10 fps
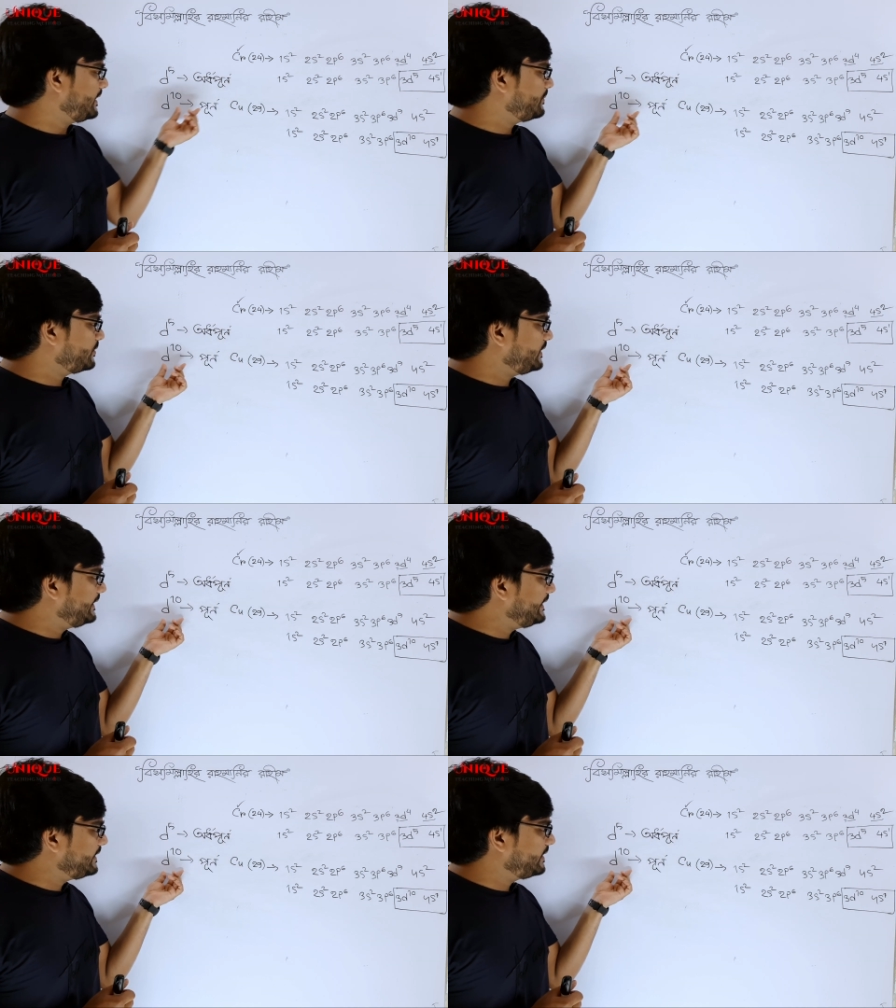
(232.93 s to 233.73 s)
এবং
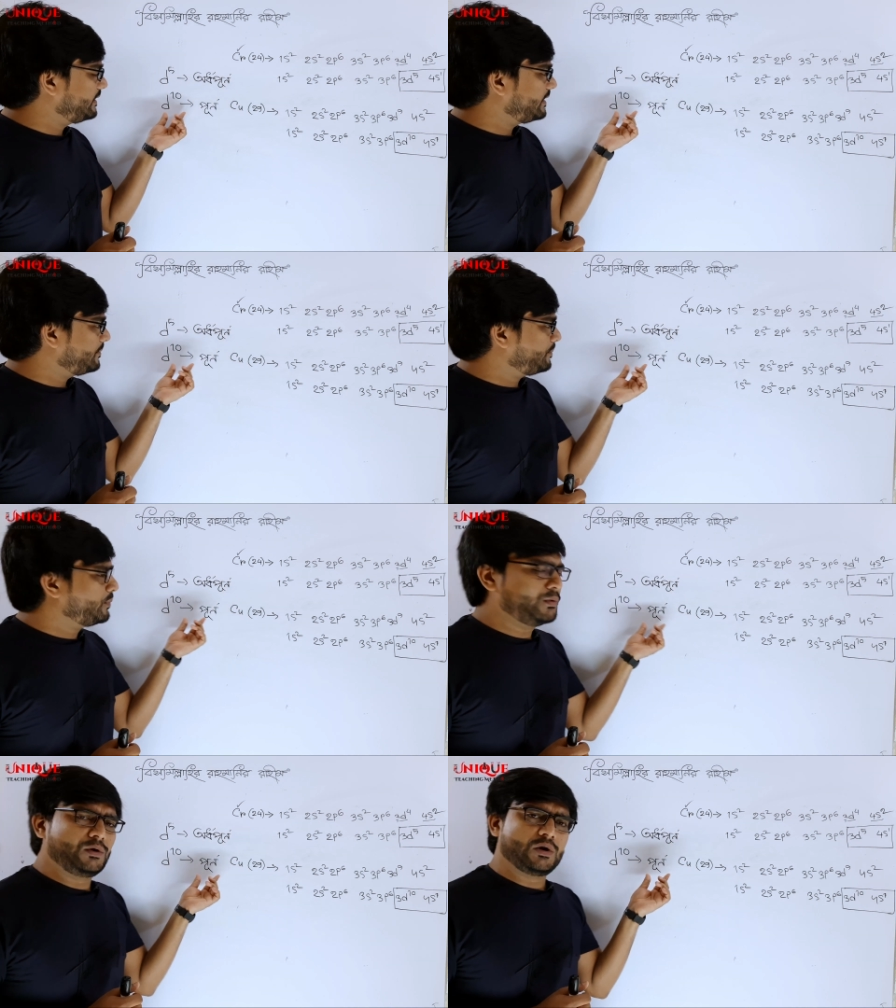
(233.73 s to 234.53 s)
ডি টেনকে
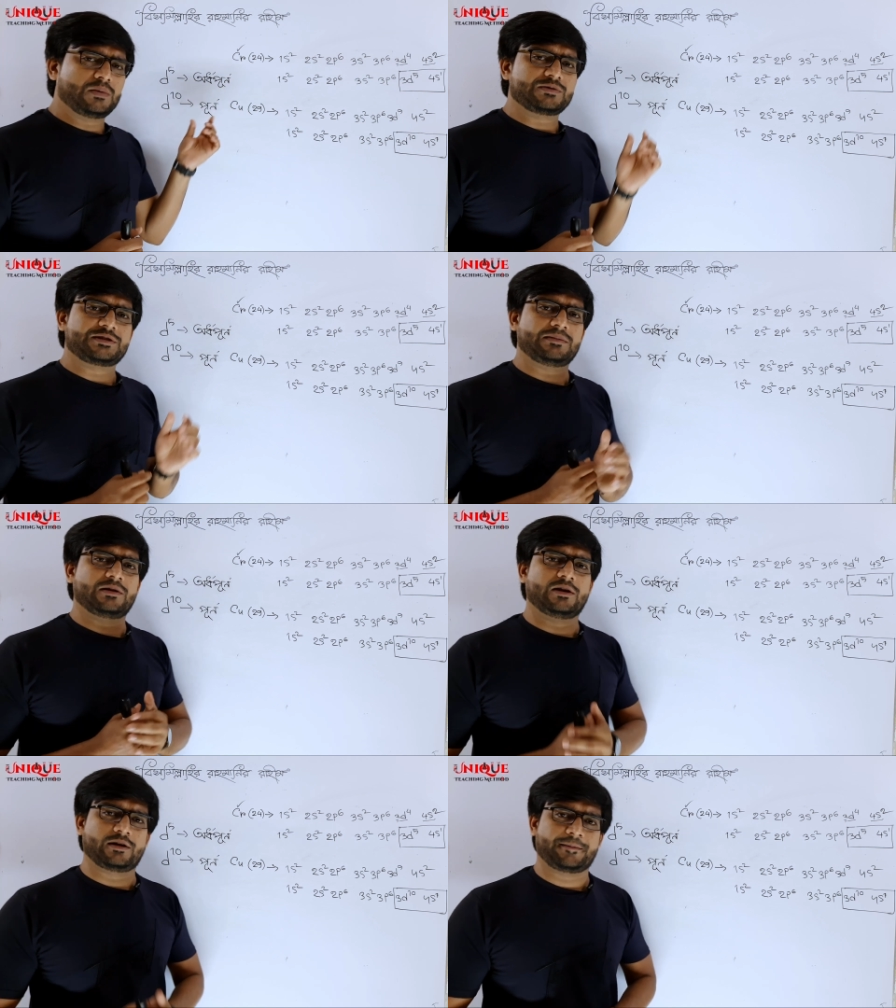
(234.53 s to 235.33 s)
পূর্ণ অবস্থা
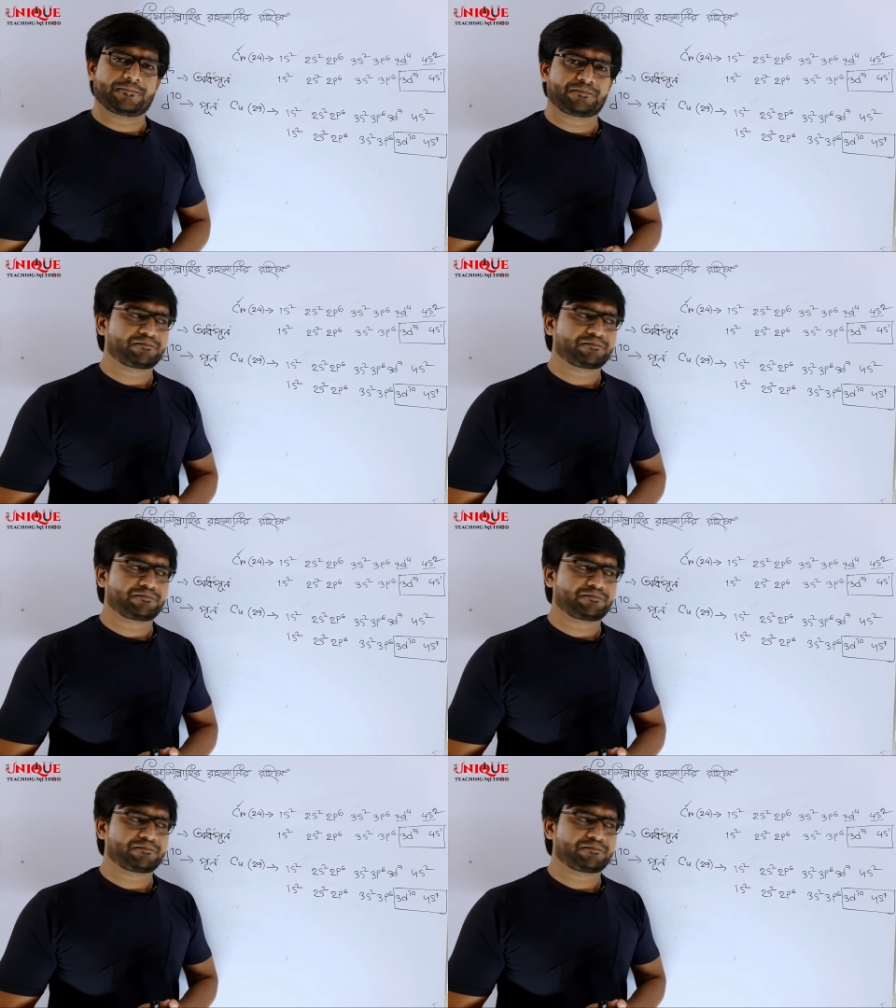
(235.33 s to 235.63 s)
বলা হয়